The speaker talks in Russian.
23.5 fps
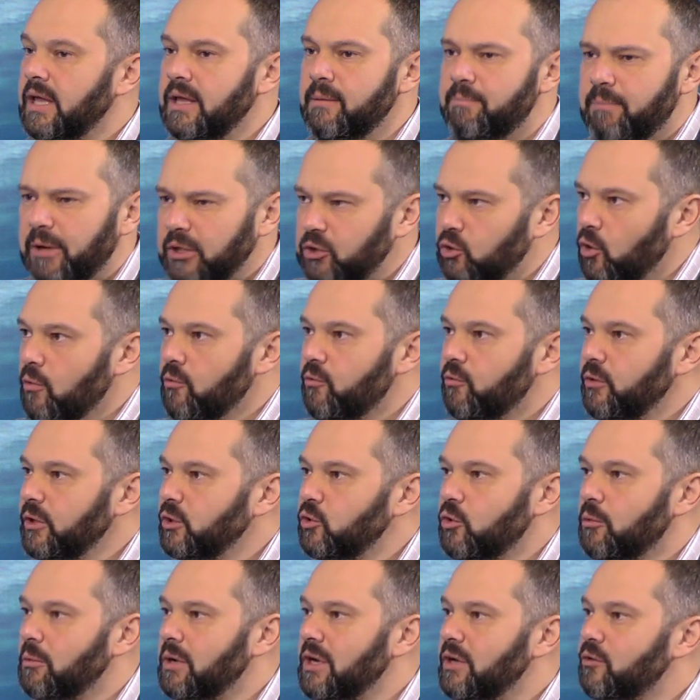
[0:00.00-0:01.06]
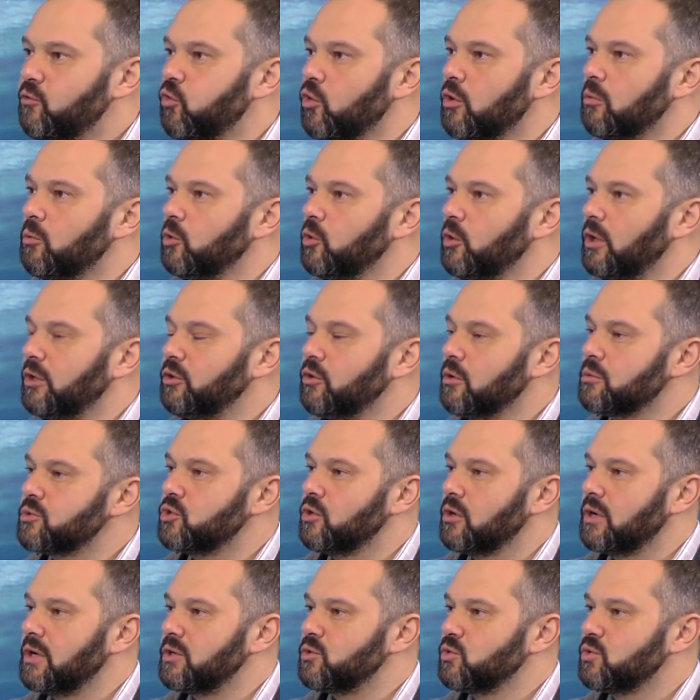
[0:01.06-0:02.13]
и потом выдумали формулу о том,
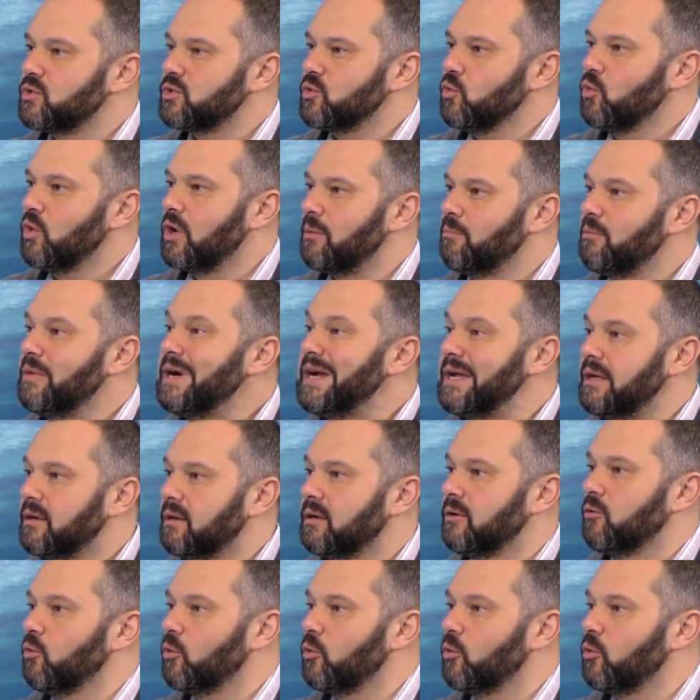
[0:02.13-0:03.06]
что, оказывается, уголь мы,